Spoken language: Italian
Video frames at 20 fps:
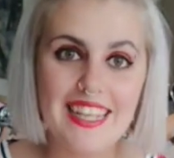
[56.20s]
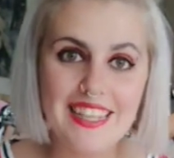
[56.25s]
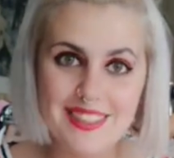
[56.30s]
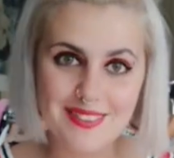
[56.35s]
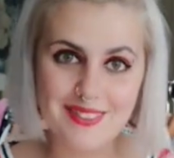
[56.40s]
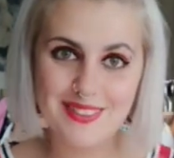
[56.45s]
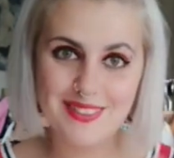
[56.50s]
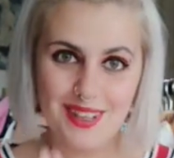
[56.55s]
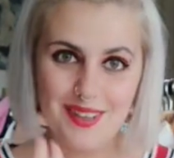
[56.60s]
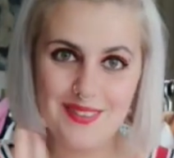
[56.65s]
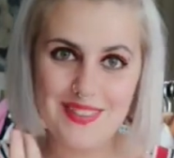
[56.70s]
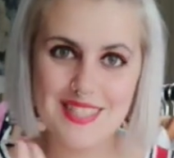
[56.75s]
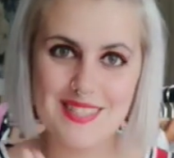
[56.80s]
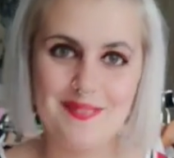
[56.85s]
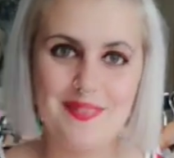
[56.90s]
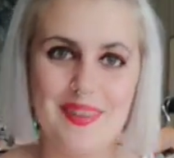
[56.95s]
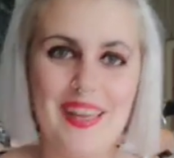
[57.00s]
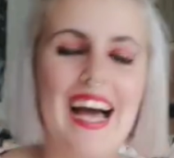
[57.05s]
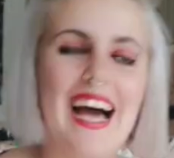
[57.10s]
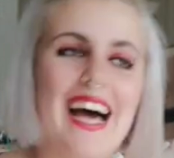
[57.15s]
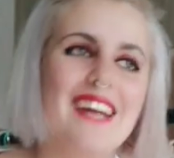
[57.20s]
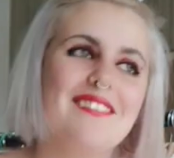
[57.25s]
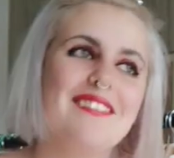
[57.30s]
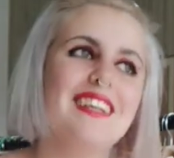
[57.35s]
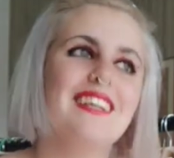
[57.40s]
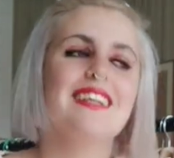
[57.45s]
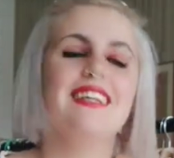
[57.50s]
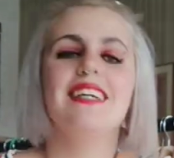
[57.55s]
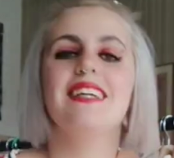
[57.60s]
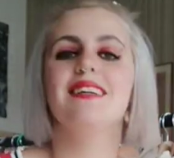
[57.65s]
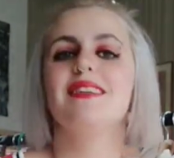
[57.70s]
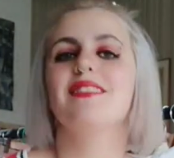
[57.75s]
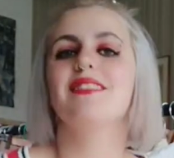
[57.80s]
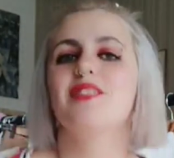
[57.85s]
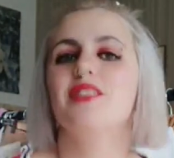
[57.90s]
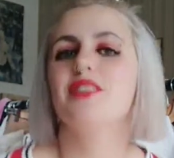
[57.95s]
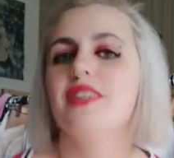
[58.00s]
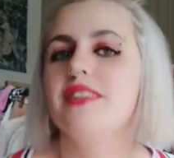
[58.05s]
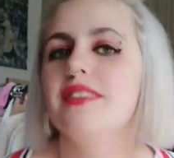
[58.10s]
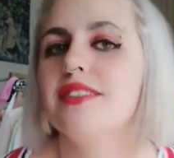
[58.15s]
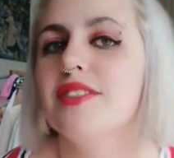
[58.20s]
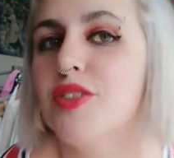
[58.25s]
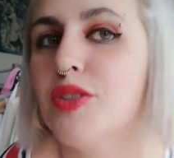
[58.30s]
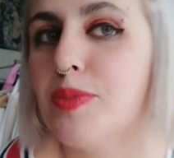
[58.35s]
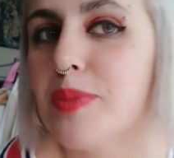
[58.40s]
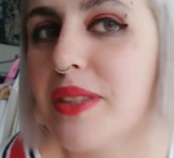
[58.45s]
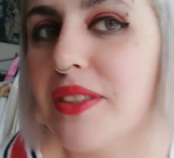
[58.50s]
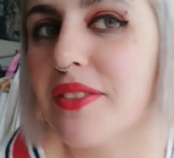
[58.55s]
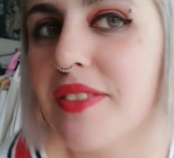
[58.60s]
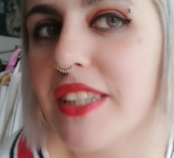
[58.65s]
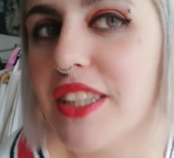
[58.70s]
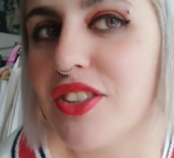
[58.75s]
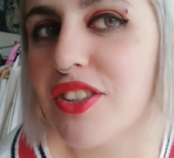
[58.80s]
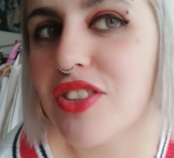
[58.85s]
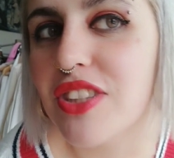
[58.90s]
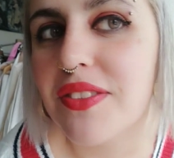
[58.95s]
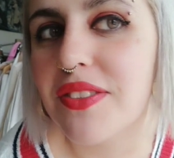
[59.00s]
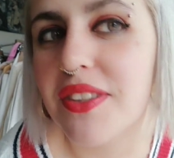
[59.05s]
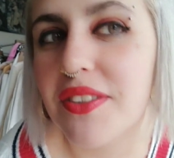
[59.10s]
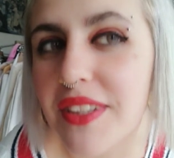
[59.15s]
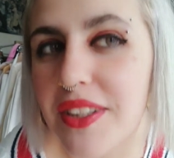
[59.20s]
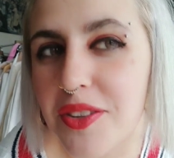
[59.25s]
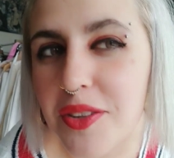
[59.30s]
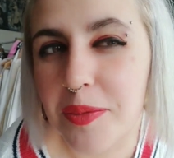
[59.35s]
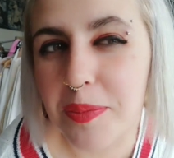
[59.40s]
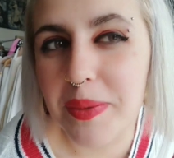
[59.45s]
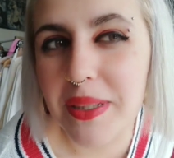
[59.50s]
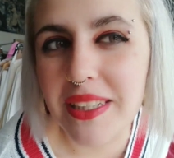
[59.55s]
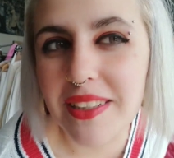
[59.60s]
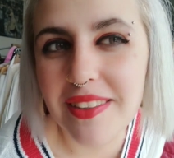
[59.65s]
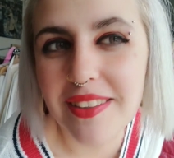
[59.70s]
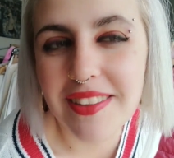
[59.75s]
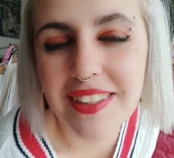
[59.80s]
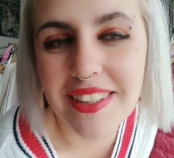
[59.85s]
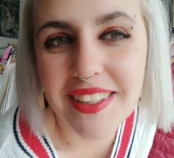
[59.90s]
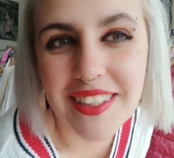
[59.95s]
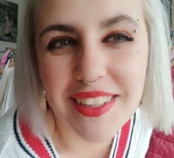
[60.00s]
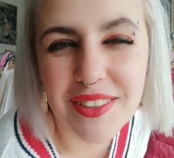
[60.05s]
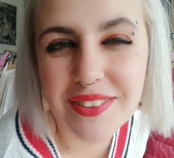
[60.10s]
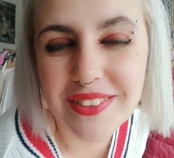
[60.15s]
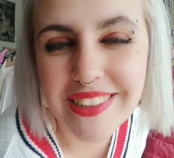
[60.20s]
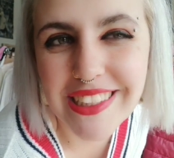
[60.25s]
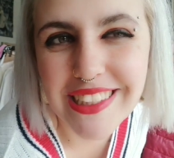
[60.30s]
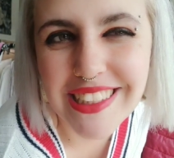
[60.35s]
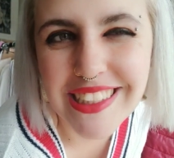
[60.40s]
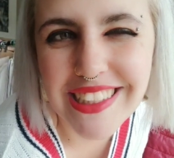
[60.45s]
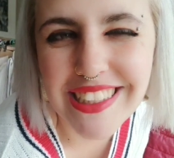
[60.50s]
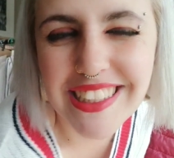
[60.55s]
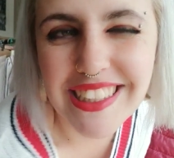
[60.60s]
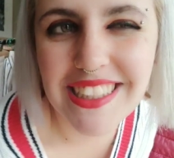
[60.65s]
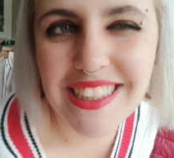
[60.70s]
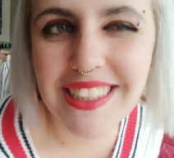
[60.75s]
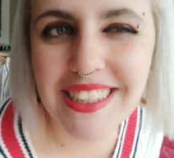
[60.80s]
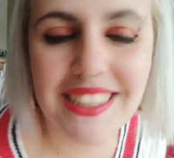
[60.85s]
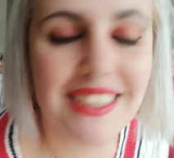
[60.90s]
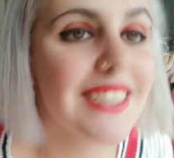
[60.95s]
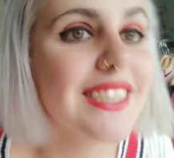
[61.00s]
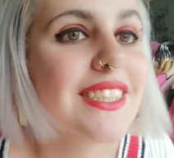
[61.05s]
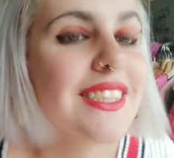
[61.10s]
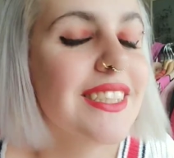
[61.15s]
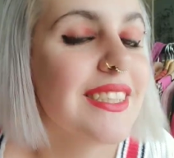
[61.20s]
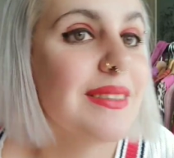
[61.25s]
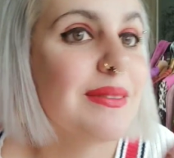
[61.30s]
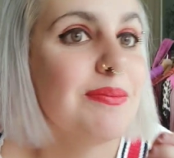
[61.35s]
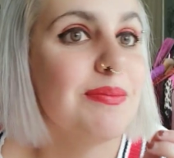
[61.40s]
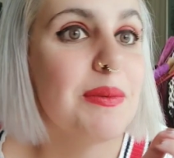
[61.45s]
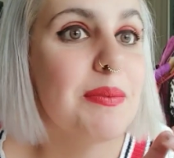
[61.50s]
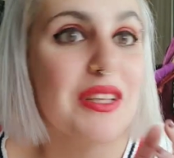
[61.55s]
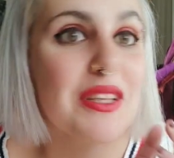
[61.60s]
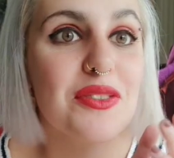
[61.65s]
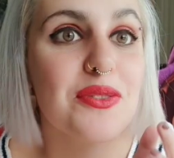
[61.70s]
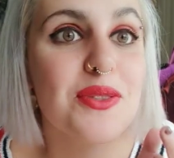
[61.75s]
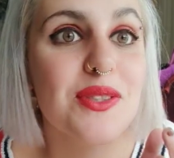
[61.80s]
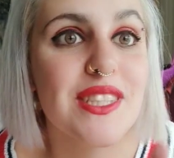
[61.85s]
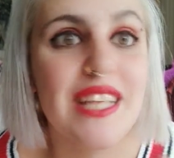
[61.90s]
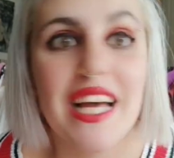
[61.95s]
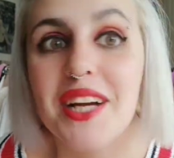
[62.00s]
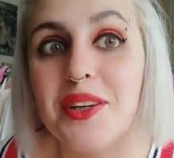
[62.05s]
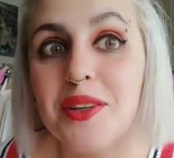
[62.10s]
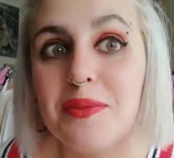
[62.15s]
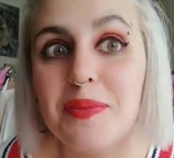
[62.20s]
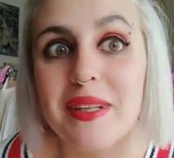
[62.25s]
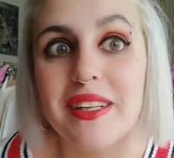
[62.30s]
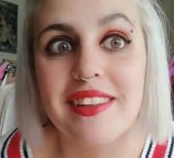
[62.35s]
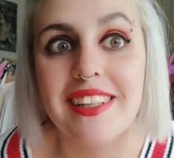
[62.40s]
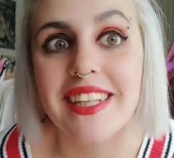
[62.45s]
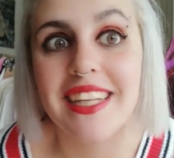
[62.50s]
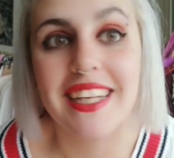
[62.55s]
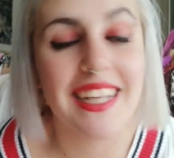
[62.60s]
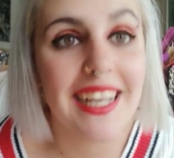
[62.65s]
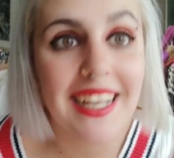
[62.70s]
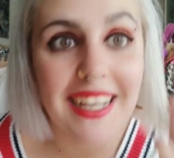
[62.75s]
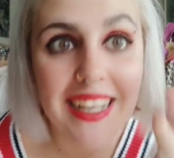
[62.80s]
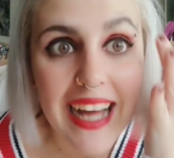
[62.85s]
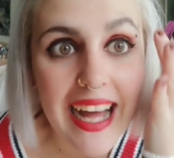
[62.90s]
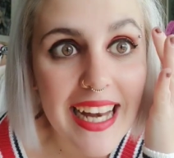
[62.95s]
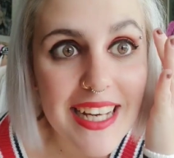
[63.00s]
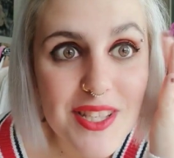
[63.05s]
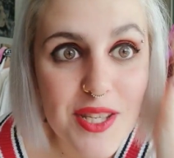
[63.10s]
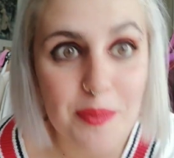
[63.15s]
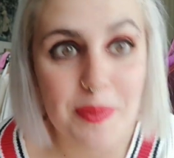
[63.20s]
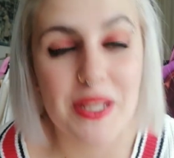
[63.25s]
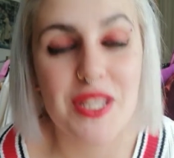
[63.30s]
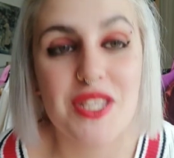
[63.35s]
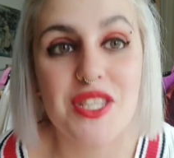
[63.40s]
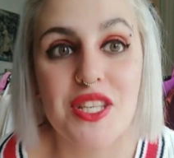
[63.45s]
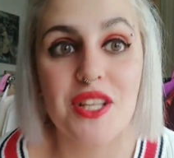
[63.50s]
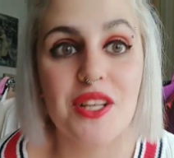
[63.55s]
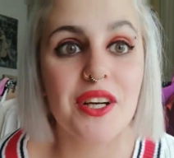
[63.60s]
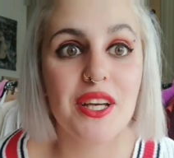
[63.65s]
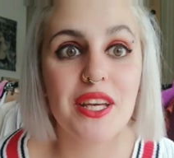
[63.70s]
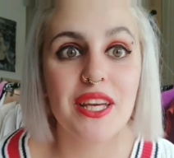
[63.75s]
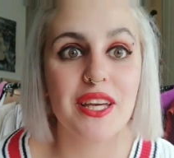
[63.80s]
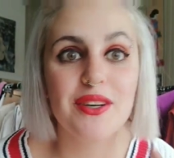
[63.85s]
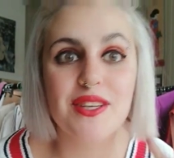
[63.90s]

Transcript: non so come spiegarvi e sono super felice di aver fatto il piercing. Mi piace un sacco il piercing al sopracciglio e ho